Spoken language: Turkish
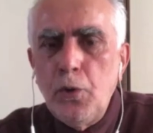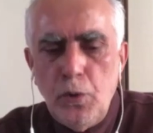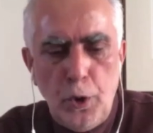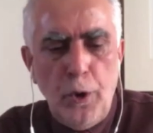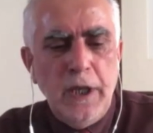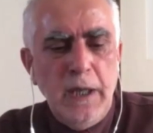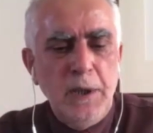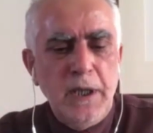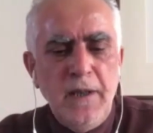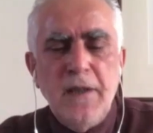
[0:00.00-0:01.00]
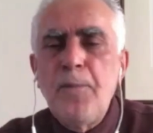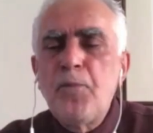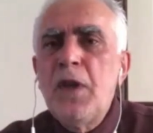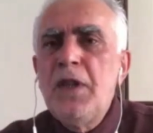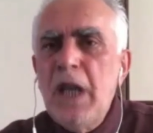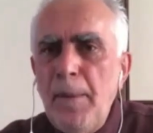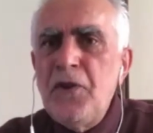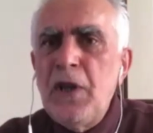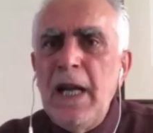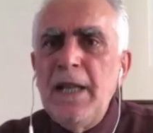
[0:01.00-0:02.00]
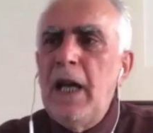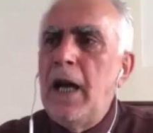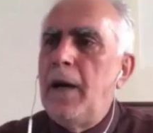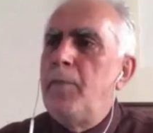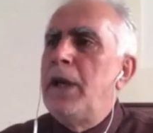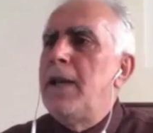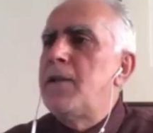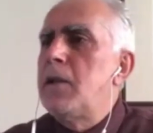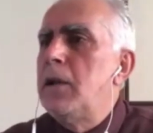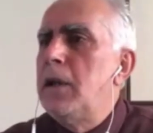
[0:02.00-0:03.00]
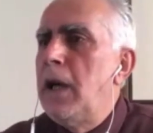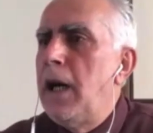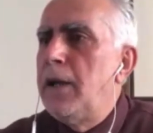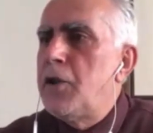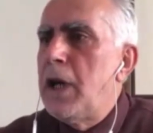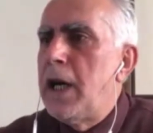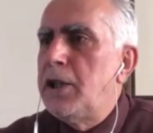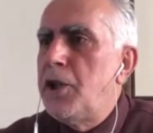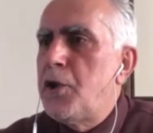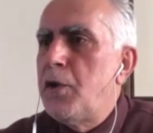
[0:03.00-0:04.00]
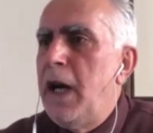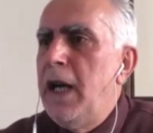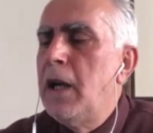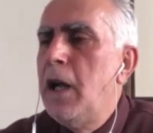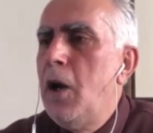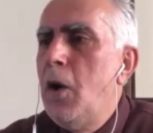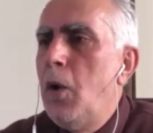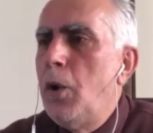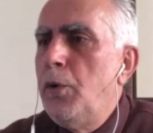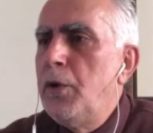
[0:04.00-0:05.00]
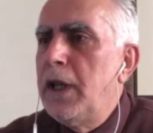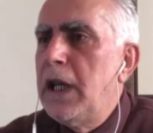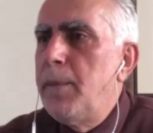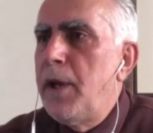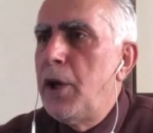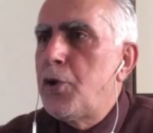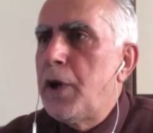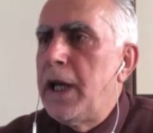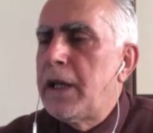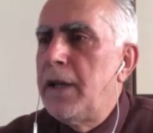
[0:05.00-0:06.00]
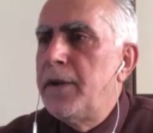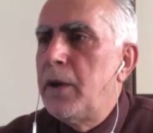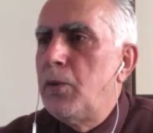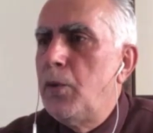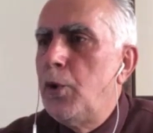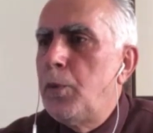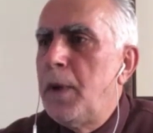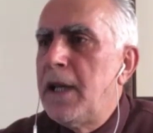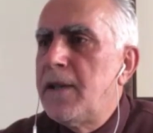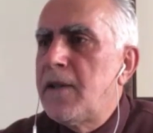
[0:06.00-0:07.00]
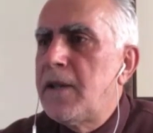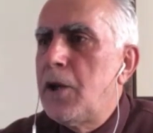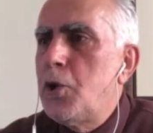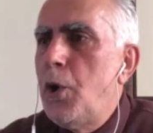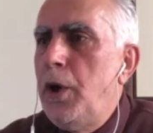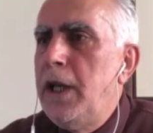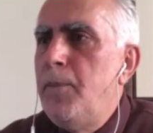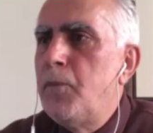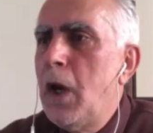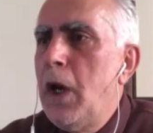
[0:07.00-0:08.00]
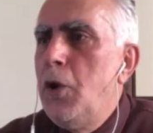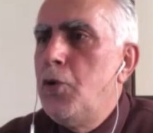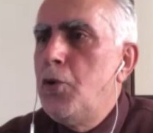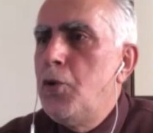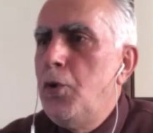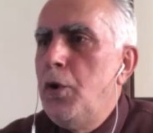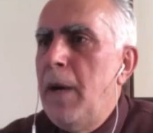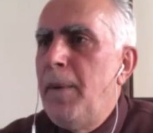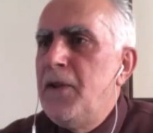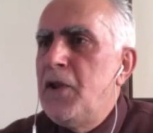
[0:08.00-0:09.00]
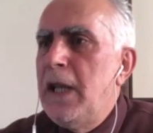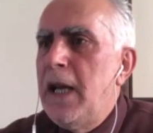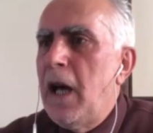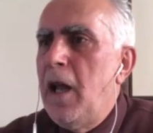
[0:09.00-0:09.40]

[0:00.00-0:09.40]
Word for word: söyleyebiliriz. Yabancılarda biraz e, alış artışı var. Onun rakamını da şu ekrandan unutmadan size söyleyeyim. Çünkü yabancılar